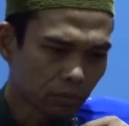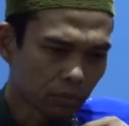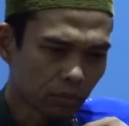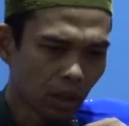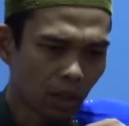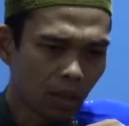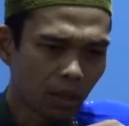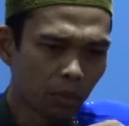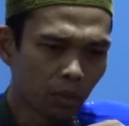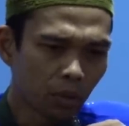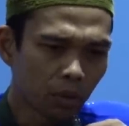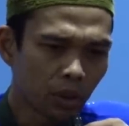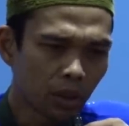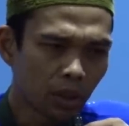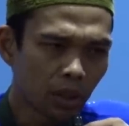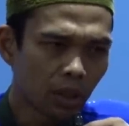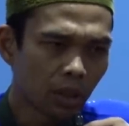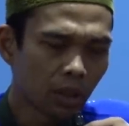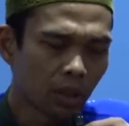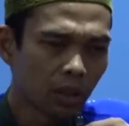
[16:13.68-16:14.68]
Mana
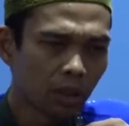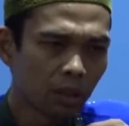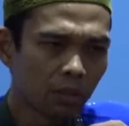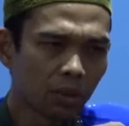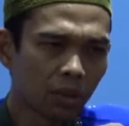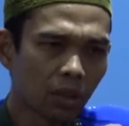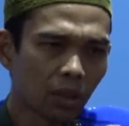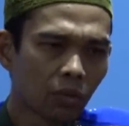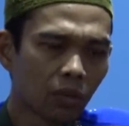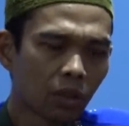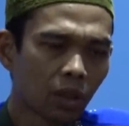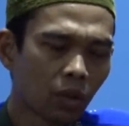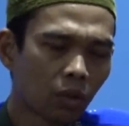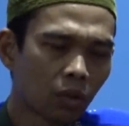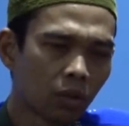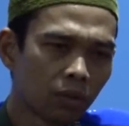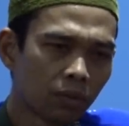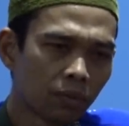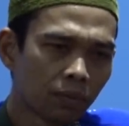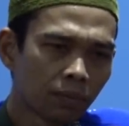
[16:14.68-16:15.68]
buktinya? Ini
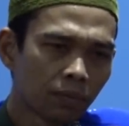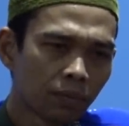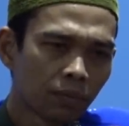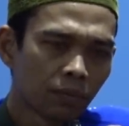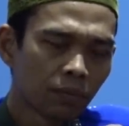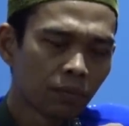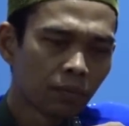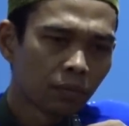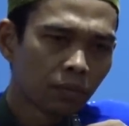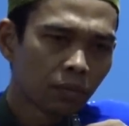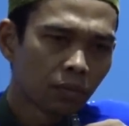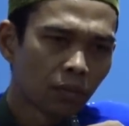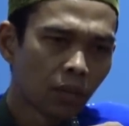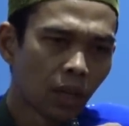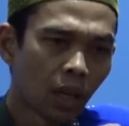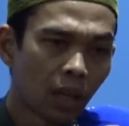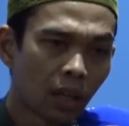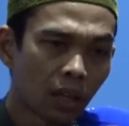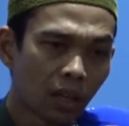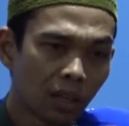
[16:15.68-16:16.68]
betul-betul
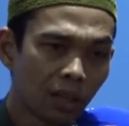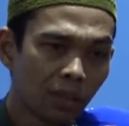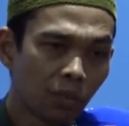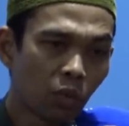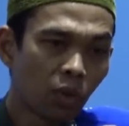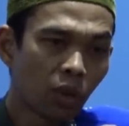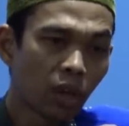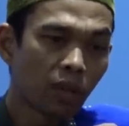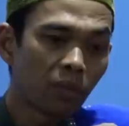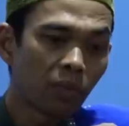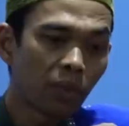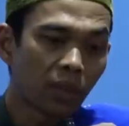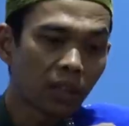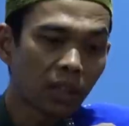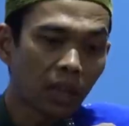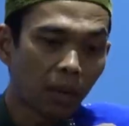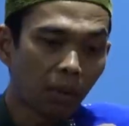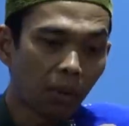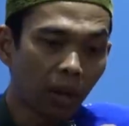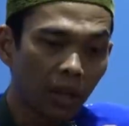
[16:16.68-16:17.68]
dari mulai
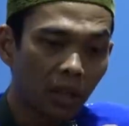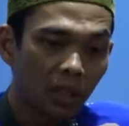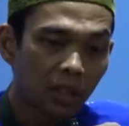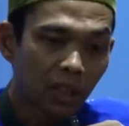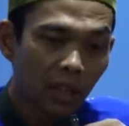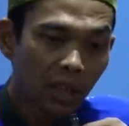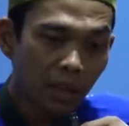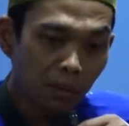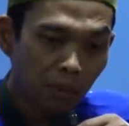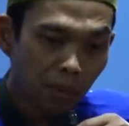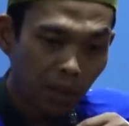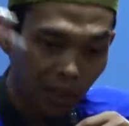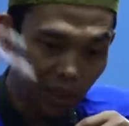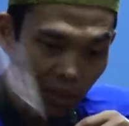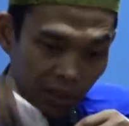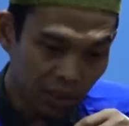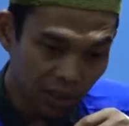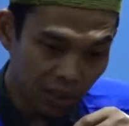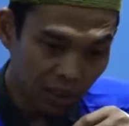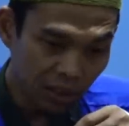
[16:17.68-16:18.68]
pertama kita
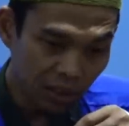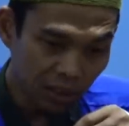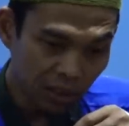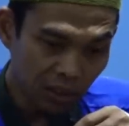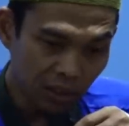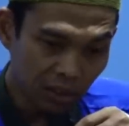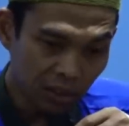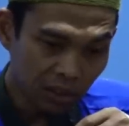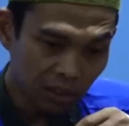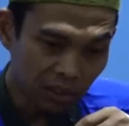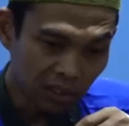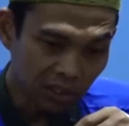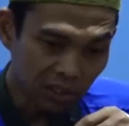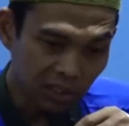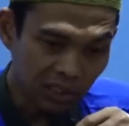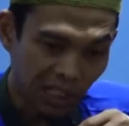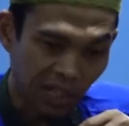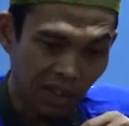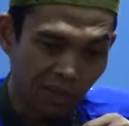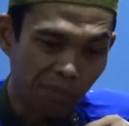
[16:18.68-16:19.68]
kemari
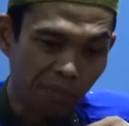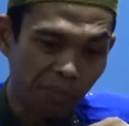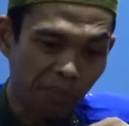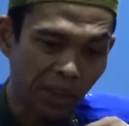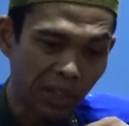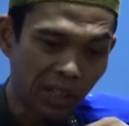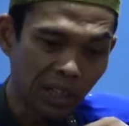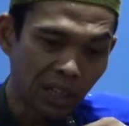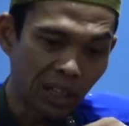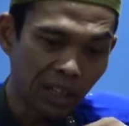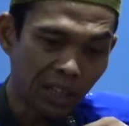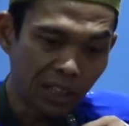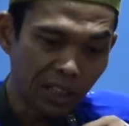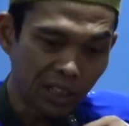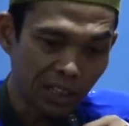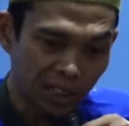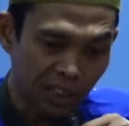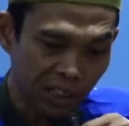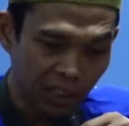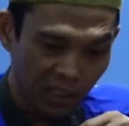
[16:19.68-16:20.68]
sampailah
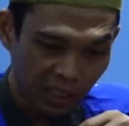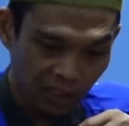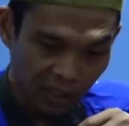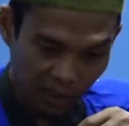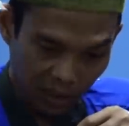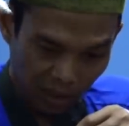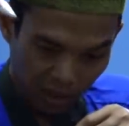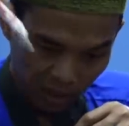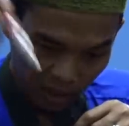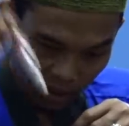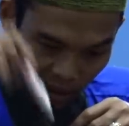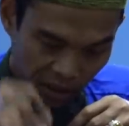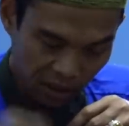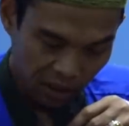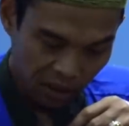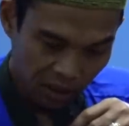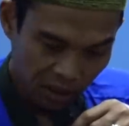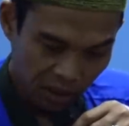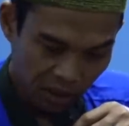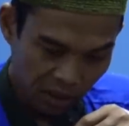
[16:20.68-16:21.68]
ini
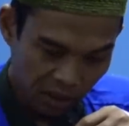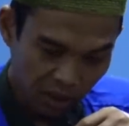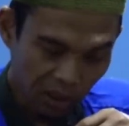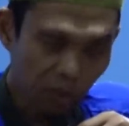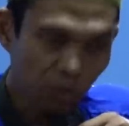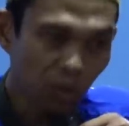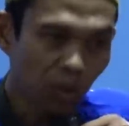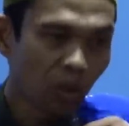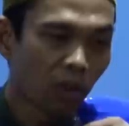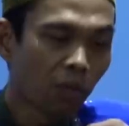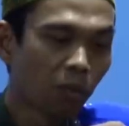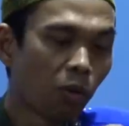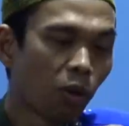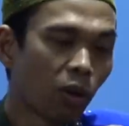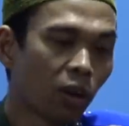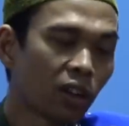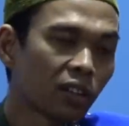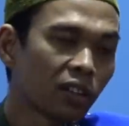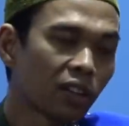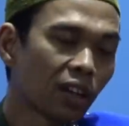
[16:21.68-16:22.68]
ketua
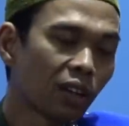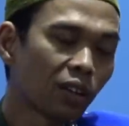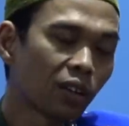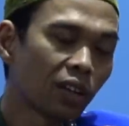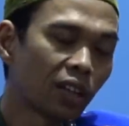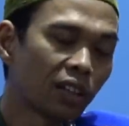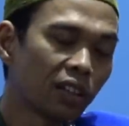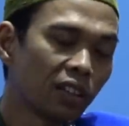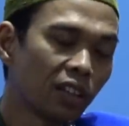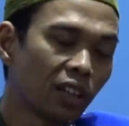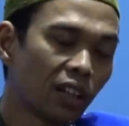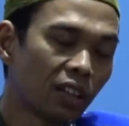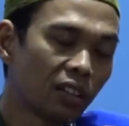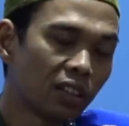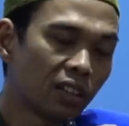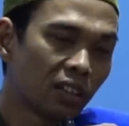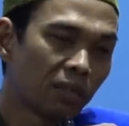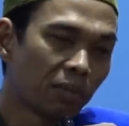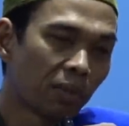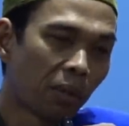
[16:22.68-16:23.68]
rombongan tak
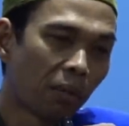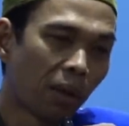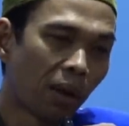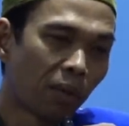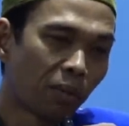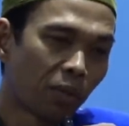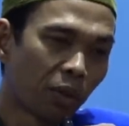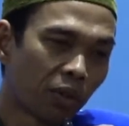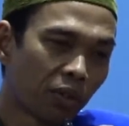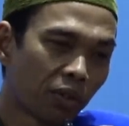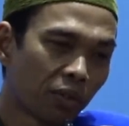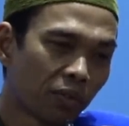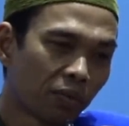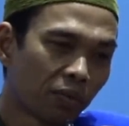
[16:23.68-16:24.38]
ganti-ganti Pak Mahmud.